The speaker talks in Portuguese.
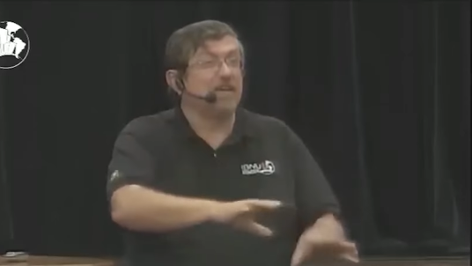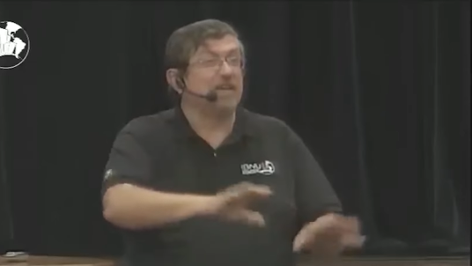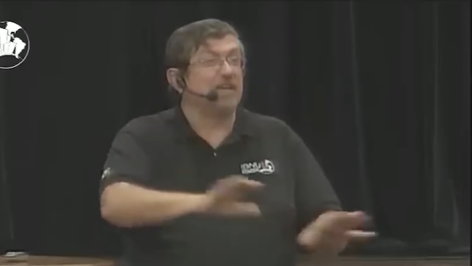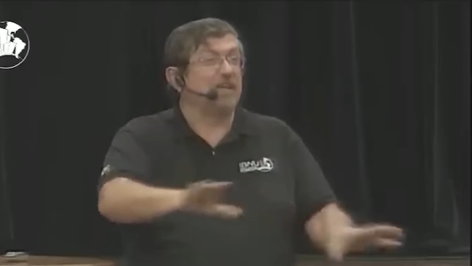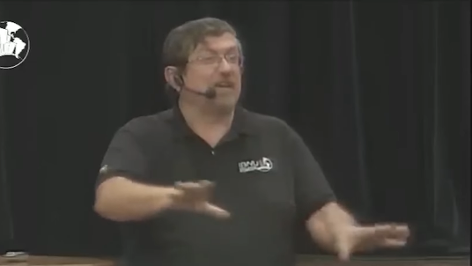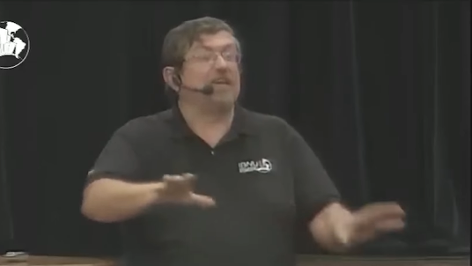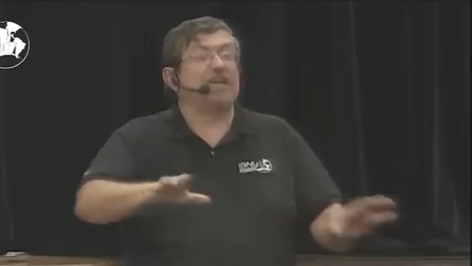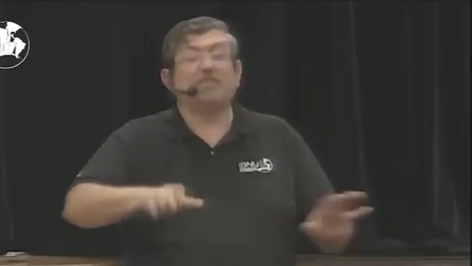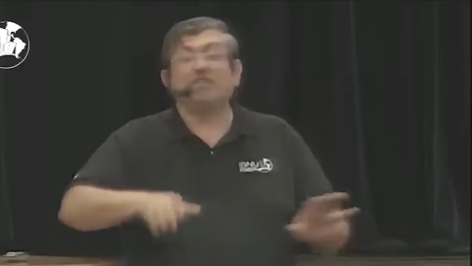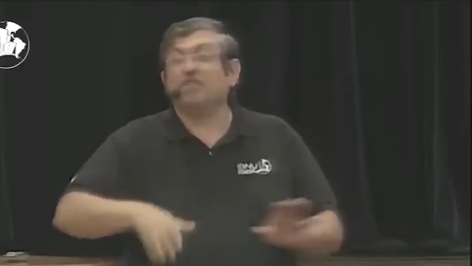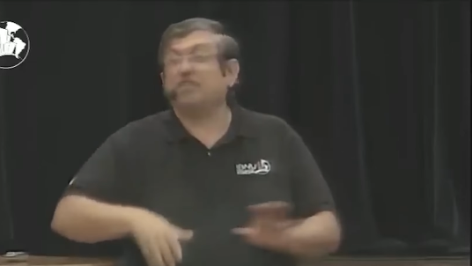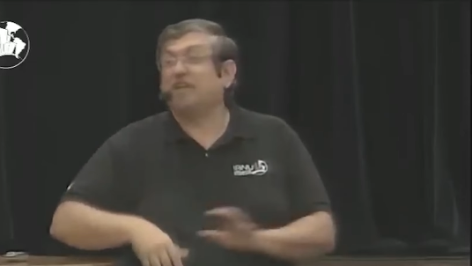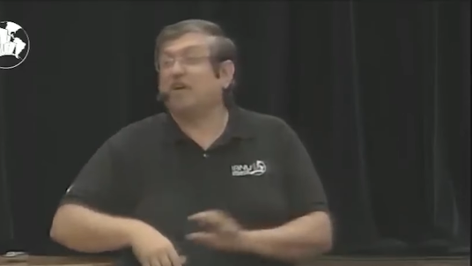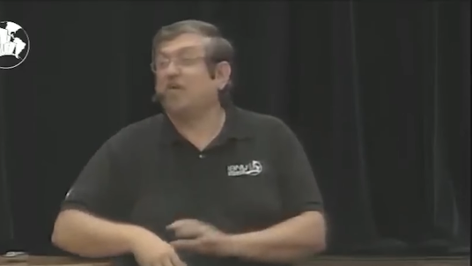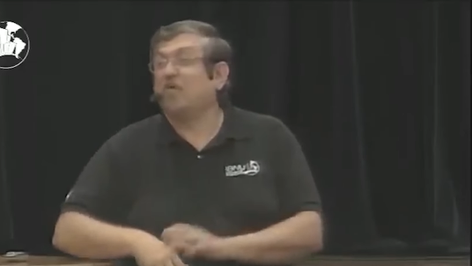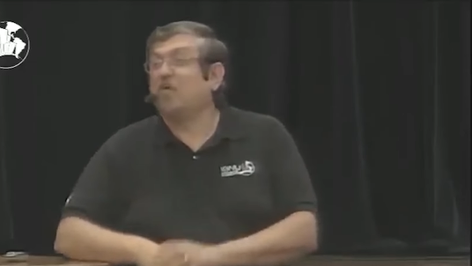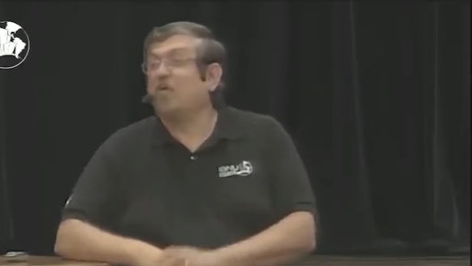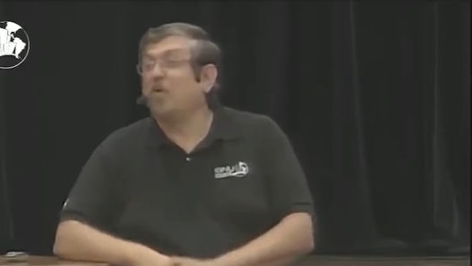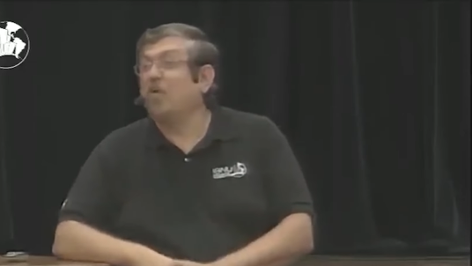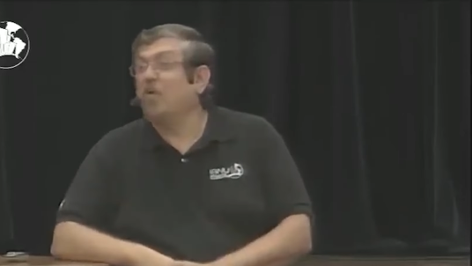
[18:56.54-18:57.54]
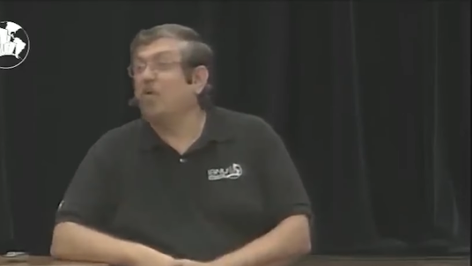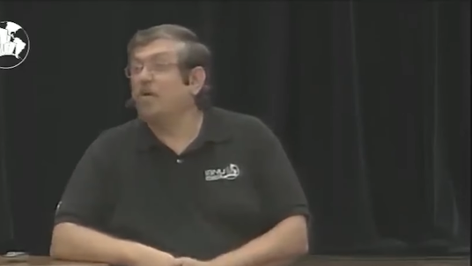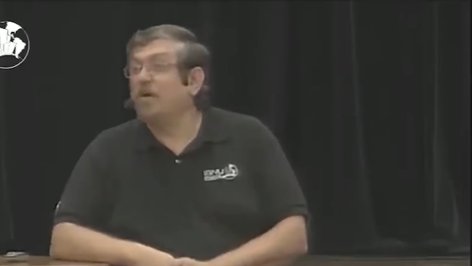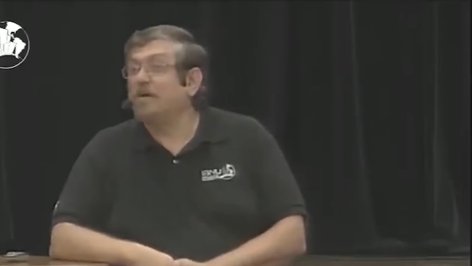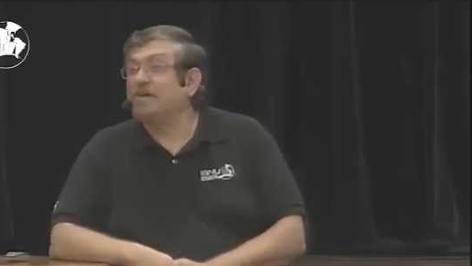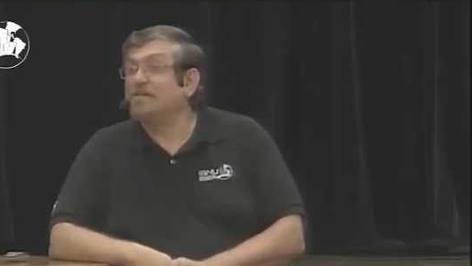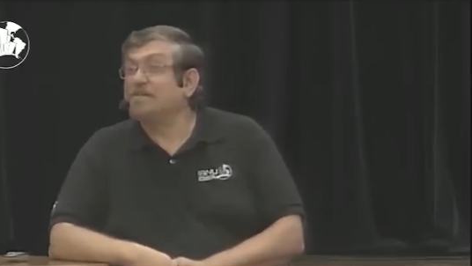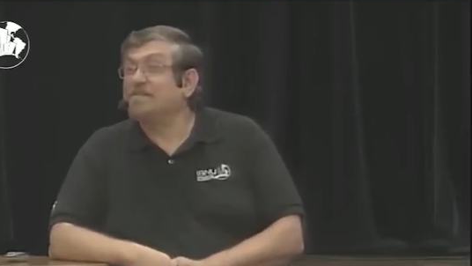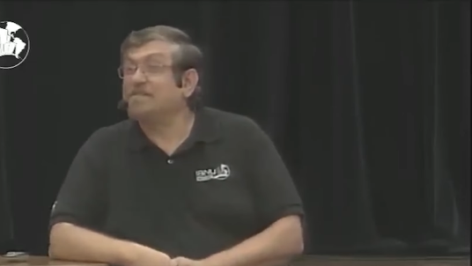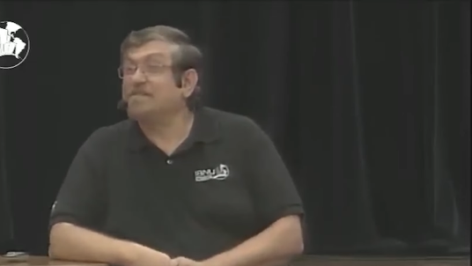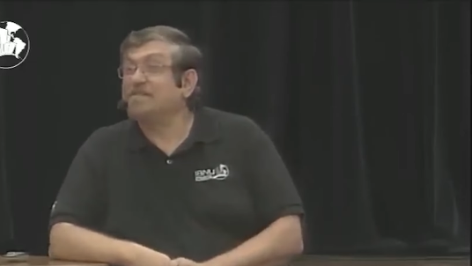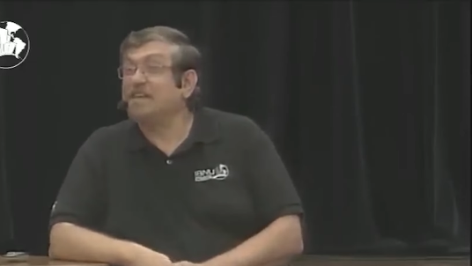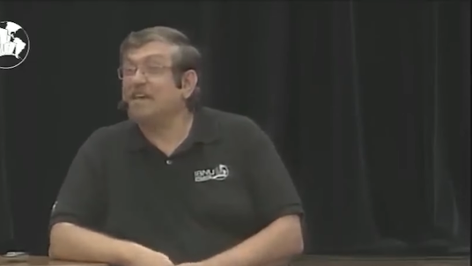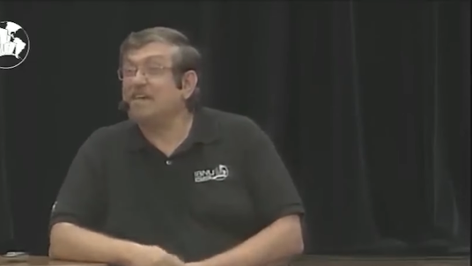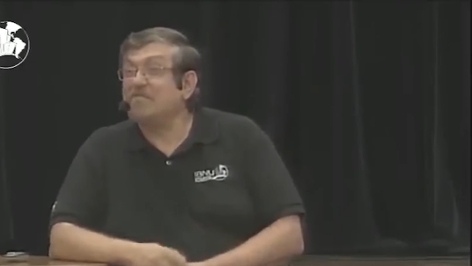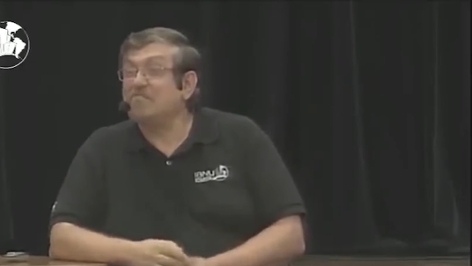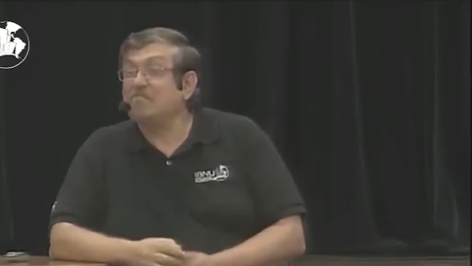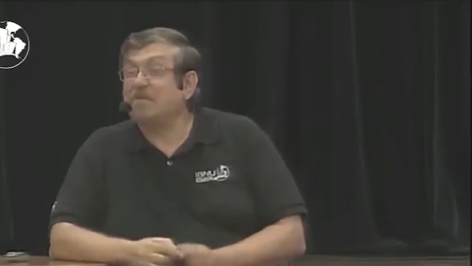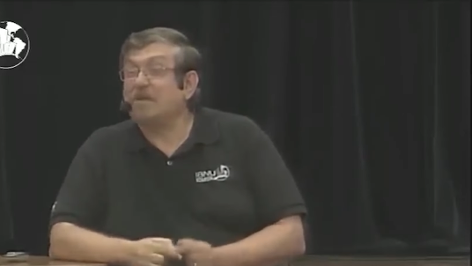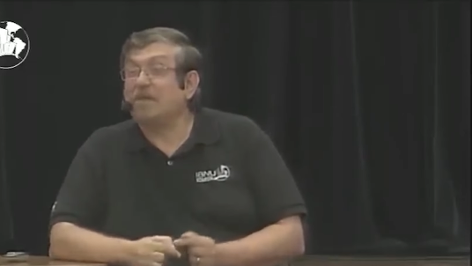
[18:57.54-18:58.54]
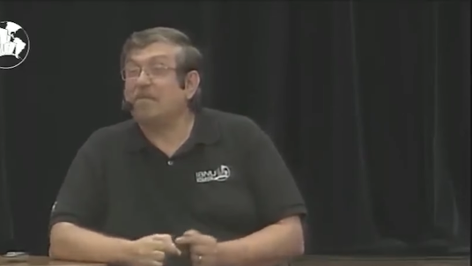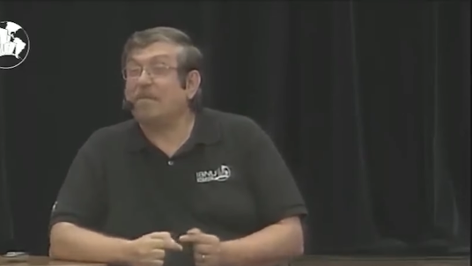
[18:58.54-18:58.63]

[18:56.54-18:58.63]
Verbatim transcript: né, de Tecoa. Sempre a